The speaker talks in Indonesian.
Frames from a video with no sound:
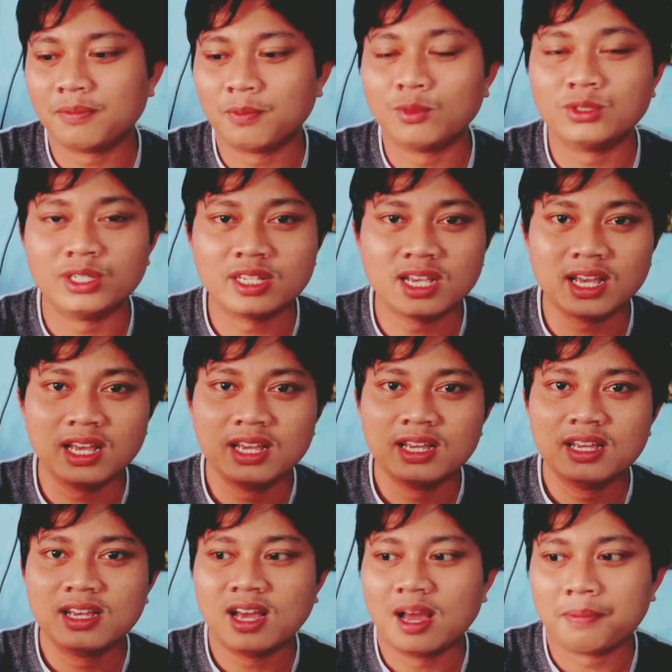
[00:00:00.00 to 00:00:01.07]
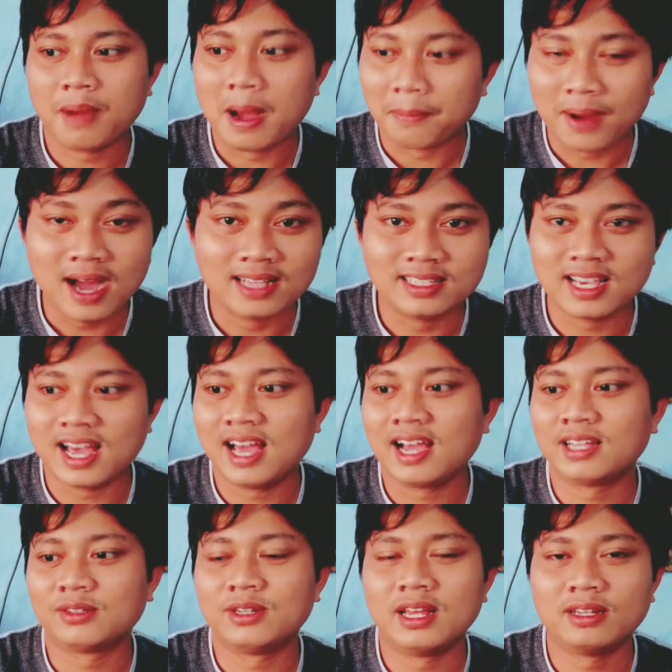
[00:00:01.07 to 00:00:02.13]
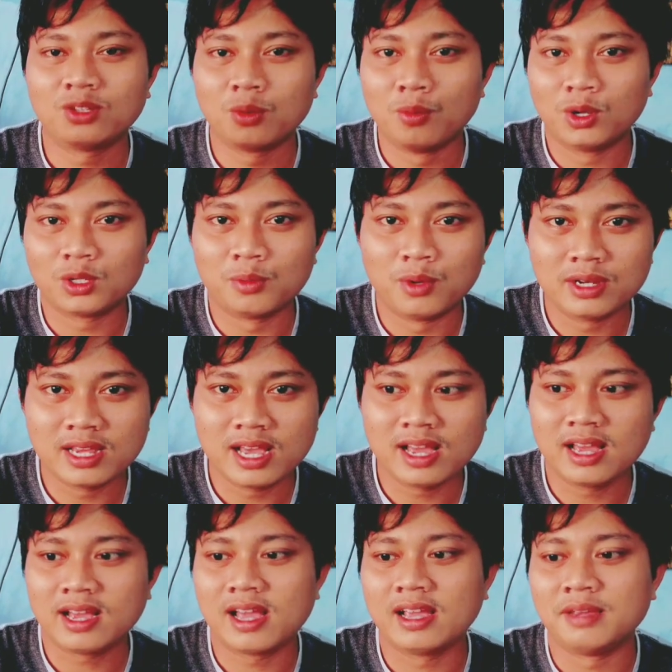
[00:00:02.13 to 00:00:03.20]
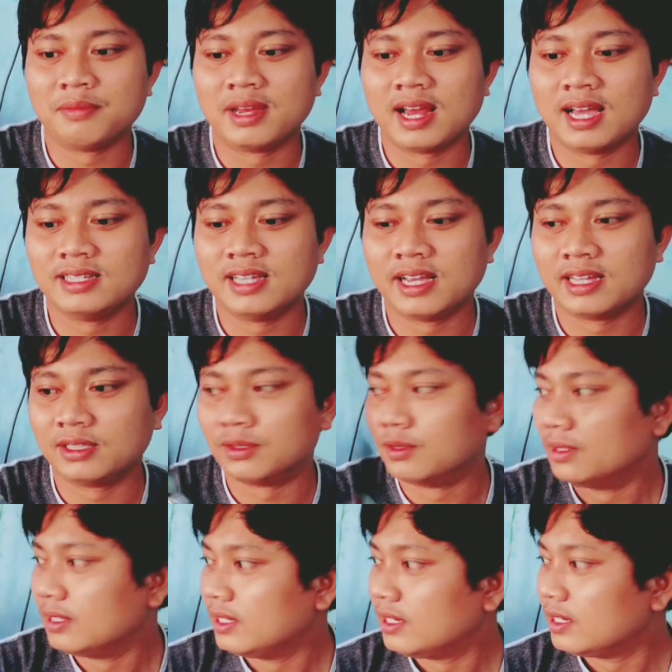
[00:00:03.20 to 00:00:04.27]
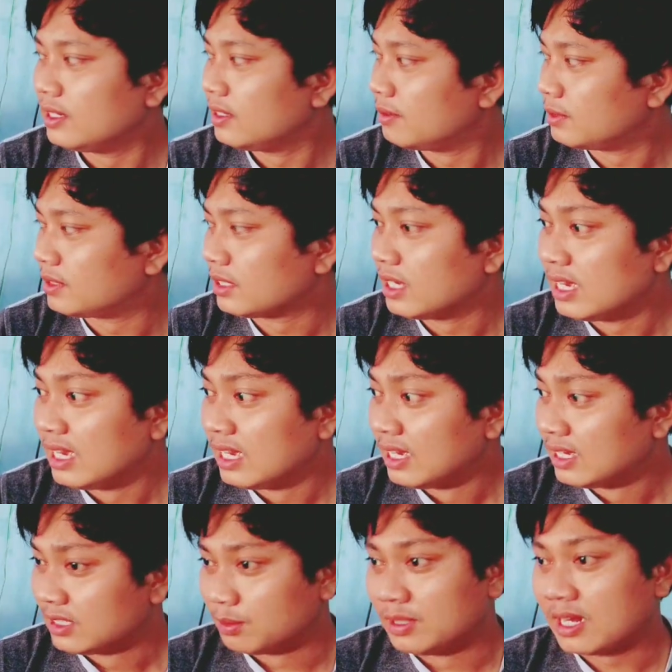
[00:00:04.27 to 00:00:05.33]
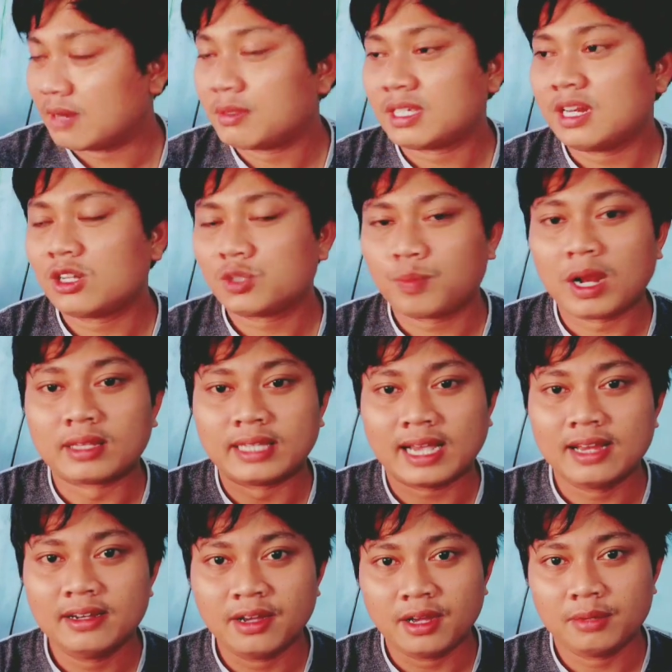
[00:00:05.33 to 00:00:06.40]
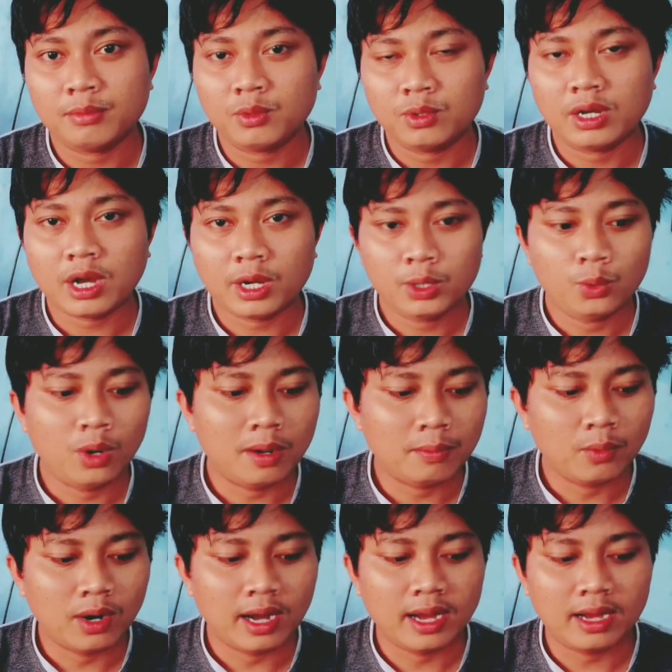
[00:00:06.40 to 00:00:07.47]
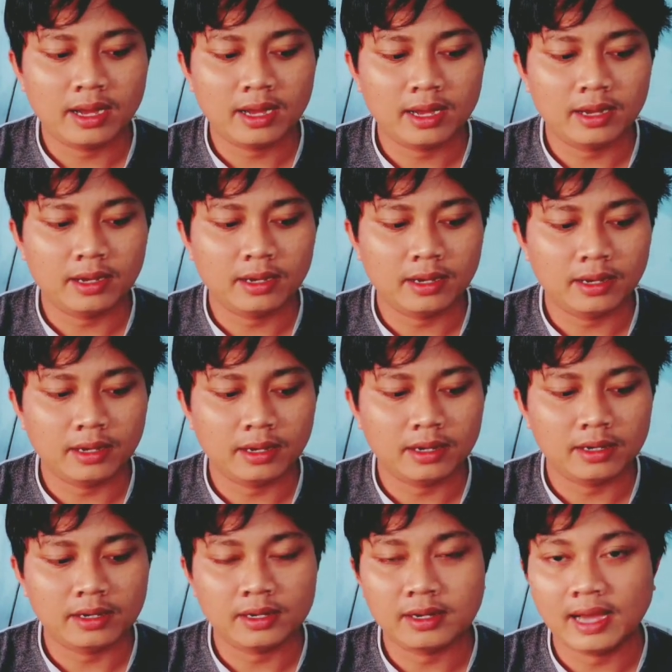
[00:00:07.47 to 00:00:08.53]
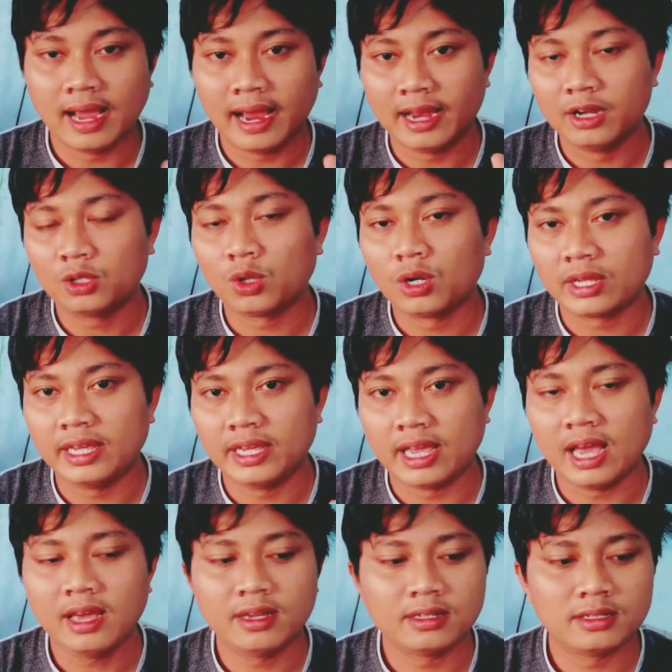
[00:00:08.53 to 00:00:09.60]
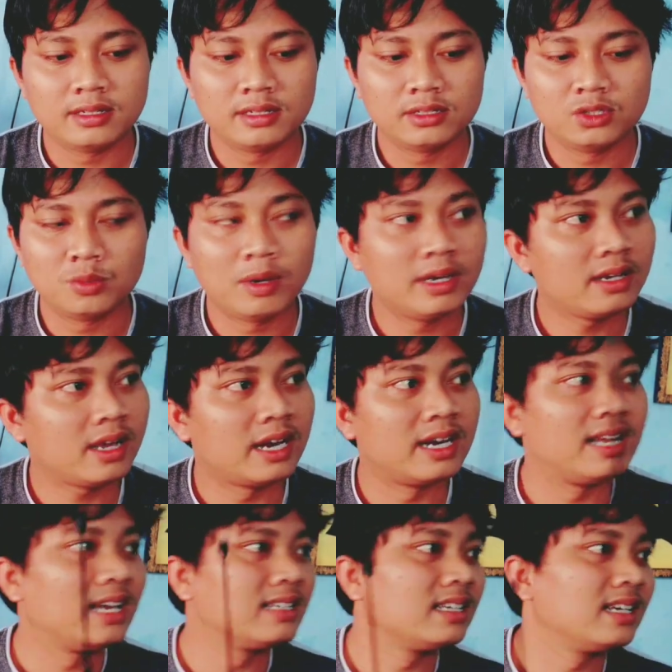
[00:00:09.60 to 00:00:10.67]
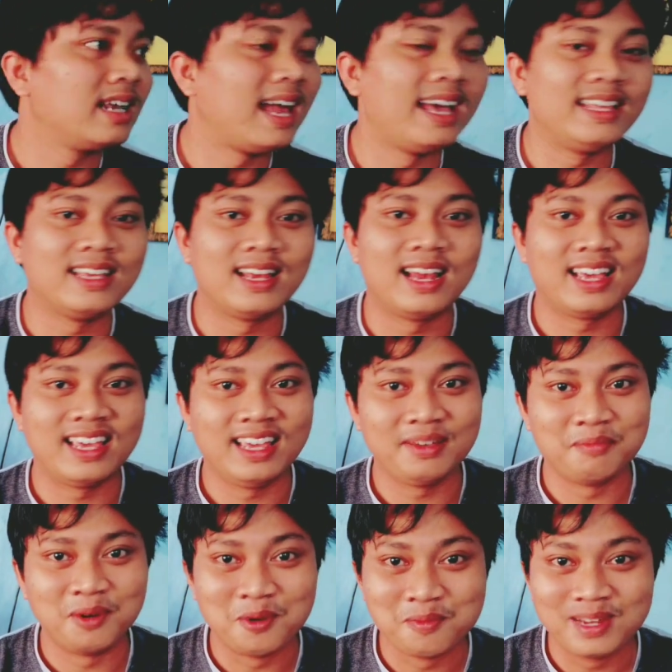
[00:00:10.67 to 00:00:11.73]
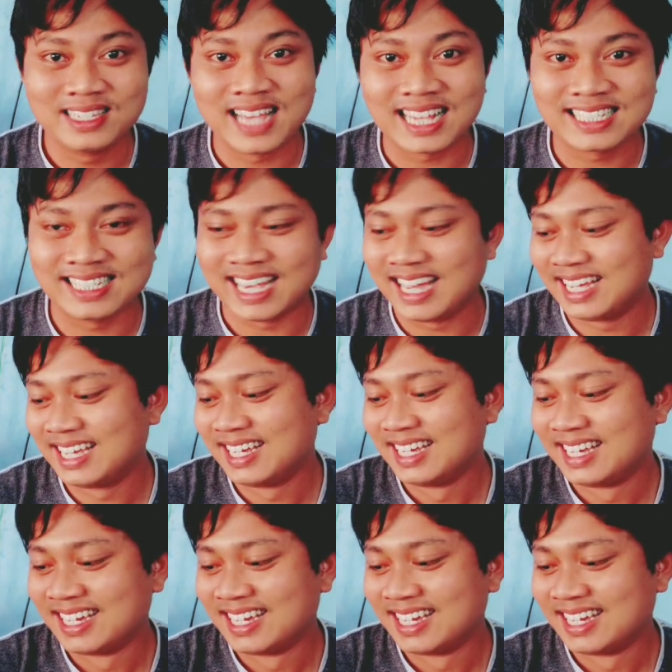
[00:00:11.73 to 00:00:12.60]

dan fungsinya apa-apa aja gitu dan tombol-tombolnya kayak gimana aja gitu Sebenarnya Mas ini harus praktekkan dengan menggunakan dua buah uh, handy talkie ya. Cuman karena yang lainnya lagi belum dicas ya.